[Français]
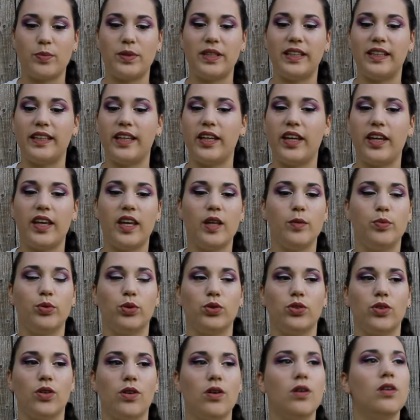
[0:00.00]
appliquée et
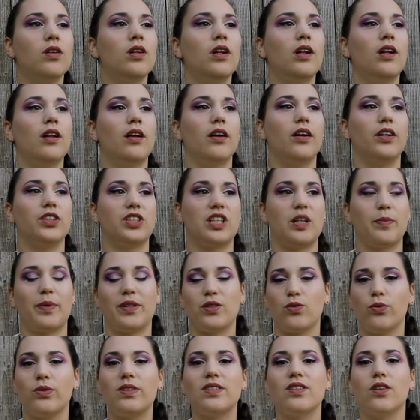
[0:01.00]
pourtant euh, j'ai
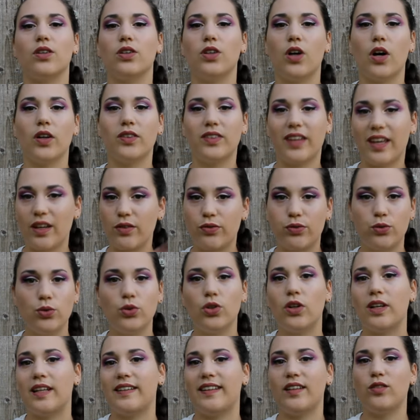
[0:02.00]
l'impression que c'est encore très
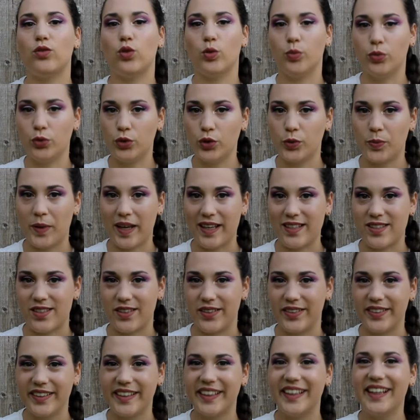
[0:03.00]
flou dans la tête de beaucoup de
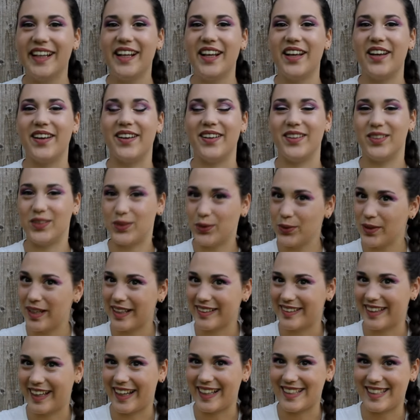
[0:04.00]
personnes, euh, d'où
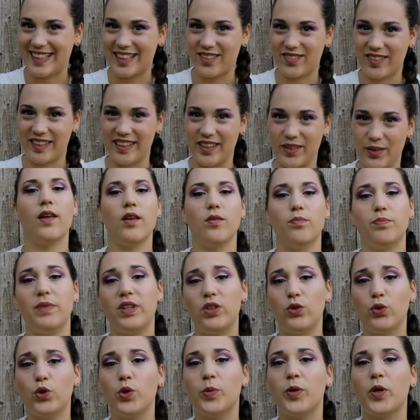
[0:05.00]
l'intérêt de cette vidéo.
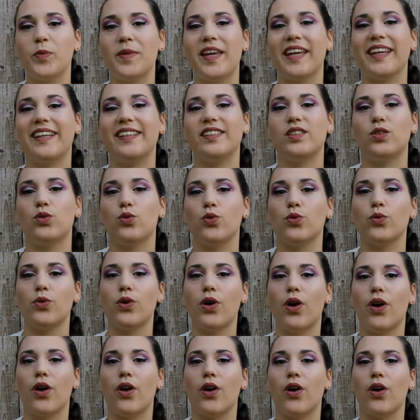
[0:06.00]
Mais du coup, première question,
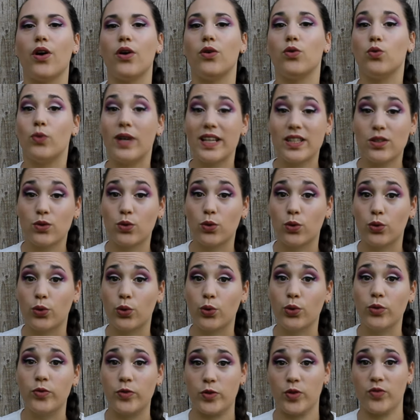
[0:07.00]
où est-ce qu'on le
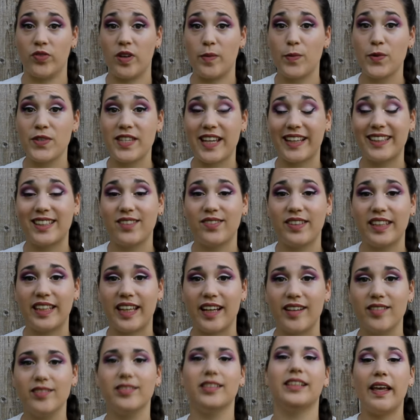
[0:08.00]
trouve ce fameux
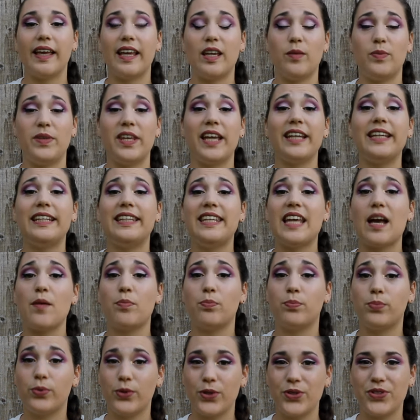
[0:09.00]
certificat Eh bien, il y a
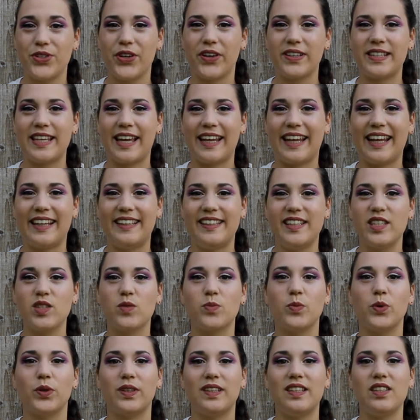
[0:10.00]
plusieurs
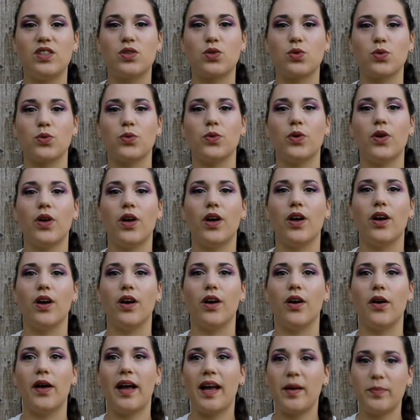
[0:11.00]
organismes qui sont
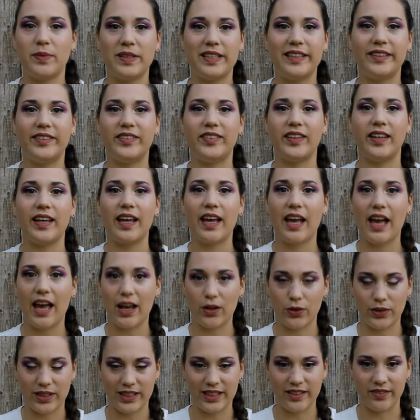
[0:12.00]
habilités
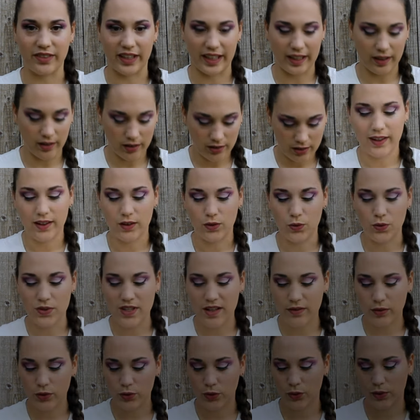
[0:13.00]
à le délivrer.
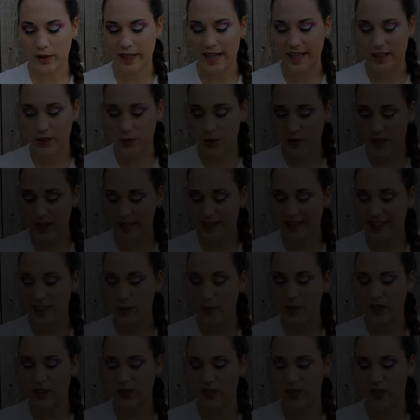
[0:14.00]
Nous avons donc la Société
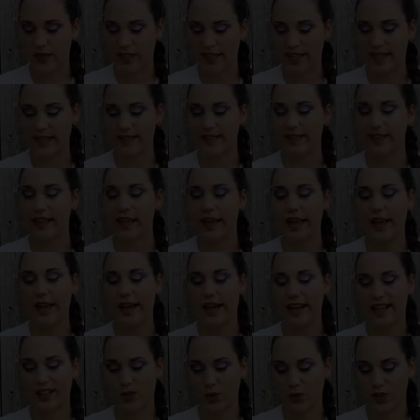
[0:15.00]
hippique française,
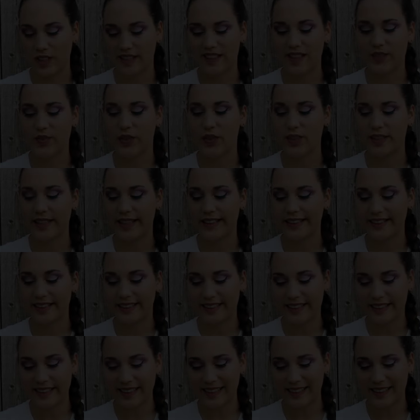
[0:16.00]
la Société française
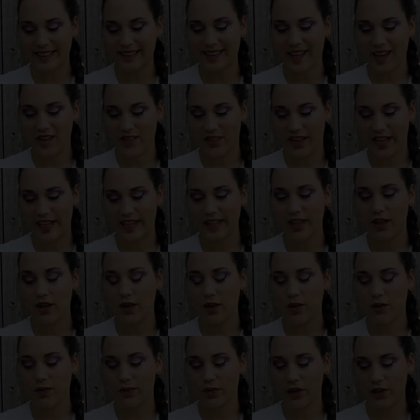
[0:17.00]
des équidés de travail,
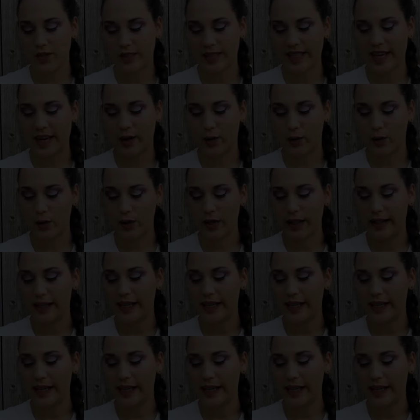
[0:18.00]
France Gallo,